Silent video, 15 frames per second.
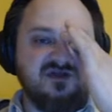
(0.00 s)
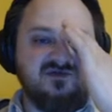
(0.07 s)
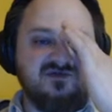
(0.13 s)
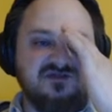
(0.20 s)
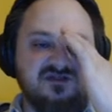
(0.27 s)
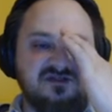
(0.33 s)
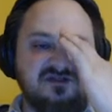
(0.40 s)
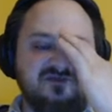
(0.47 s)
się
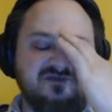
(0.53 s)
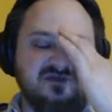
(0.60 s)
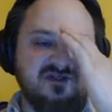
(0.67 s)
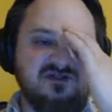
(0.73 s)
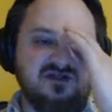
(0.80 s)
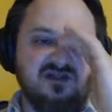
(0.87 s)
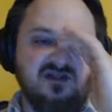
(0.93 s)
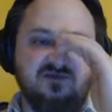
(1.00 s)
wstydzić
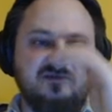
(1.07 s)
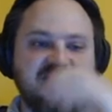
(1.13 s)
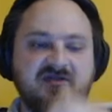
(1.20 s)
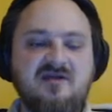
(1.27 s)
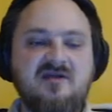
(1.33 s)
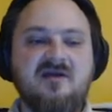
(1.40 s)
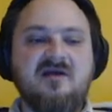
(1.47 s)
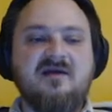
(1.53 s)
przez siedem
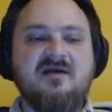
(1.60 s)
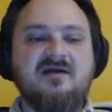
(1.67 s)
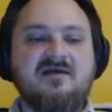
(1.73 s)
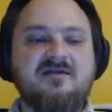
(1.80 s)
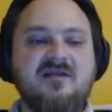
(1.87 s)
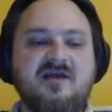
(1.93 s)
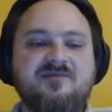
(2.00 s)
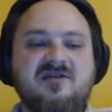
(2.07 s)
dni?
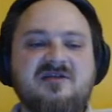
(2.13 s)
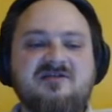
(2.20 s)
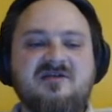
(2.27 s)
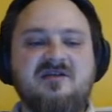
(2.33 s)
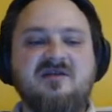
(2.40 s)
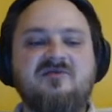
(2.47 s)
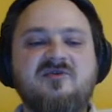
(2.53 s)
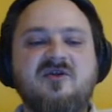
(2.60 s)
Niech przez
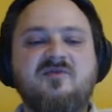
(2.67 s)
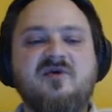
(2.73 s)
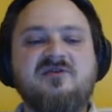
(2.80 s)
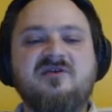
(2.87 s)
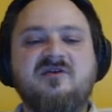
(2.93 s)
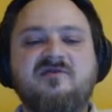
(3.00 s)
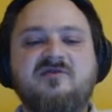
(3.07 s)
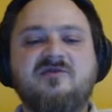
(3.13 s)
siedem dni
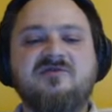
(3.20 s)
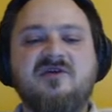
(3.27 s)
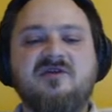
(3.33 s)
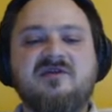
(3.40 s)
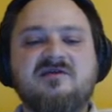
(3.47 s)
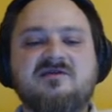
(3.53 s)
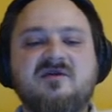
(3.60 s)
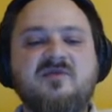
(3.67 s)
będzie
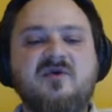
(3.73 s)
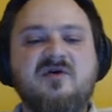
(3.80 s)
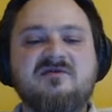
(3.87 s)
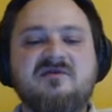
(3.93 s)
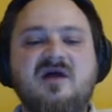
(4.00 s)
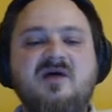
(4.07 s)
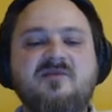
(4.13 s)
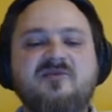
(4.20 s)
wyłączona z
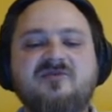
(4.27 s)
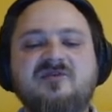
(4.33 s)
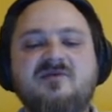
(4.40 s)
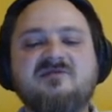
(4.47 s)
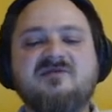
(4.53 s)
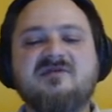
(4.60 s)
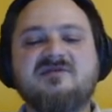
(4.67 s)
obozu, a potem